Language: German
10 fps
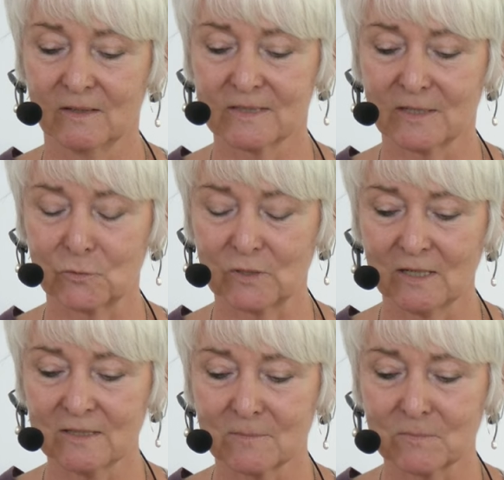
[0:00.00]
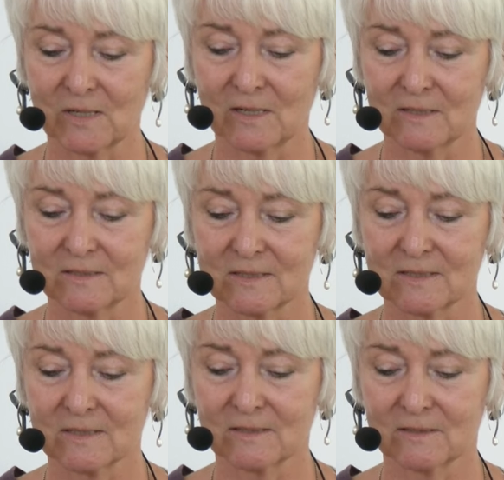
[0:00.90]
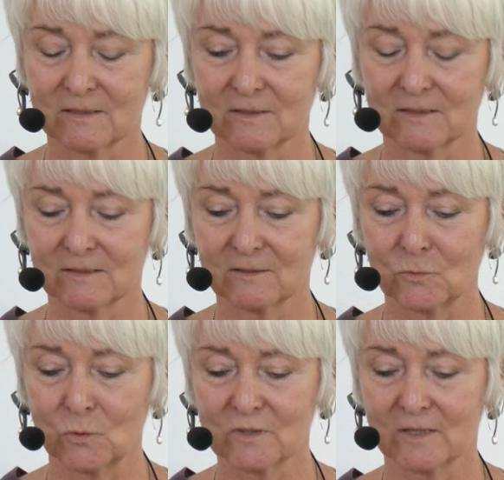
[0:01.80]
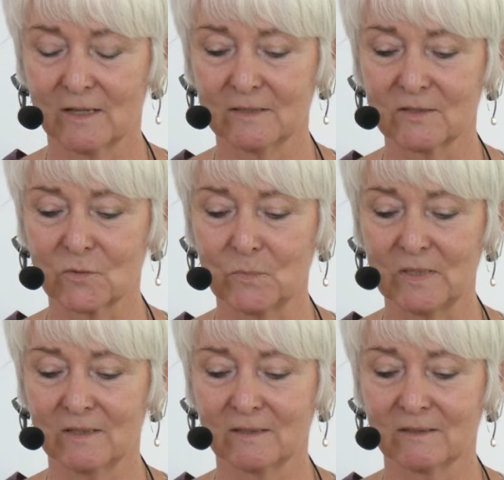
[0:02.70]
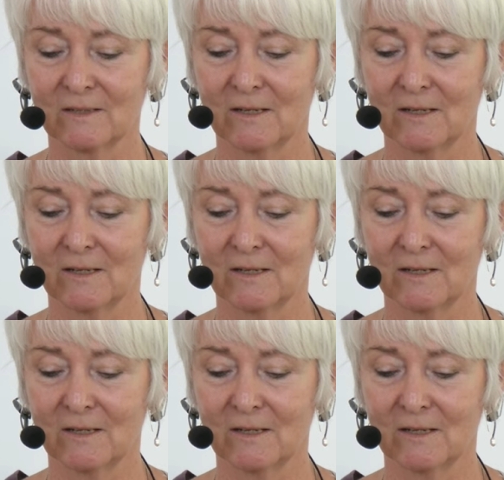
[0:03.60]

Zen- und Achtsamkeitskurse äh, anzubieten.